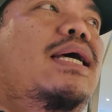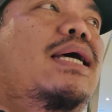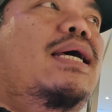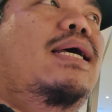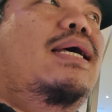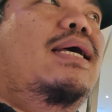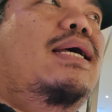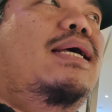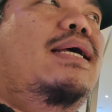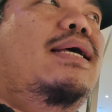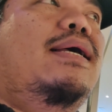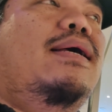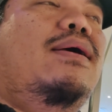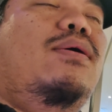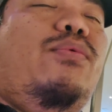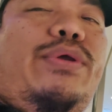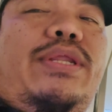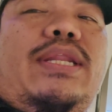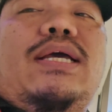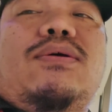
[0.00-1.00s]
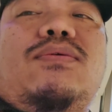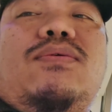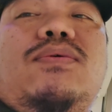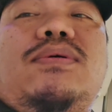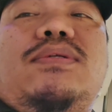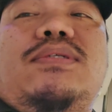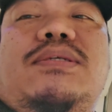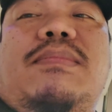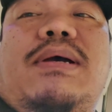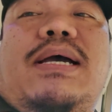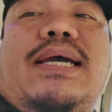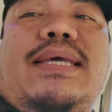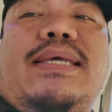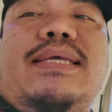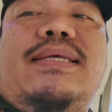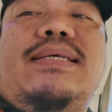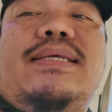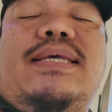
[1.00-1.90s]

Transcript: Uh, uwi na ako sa bahay.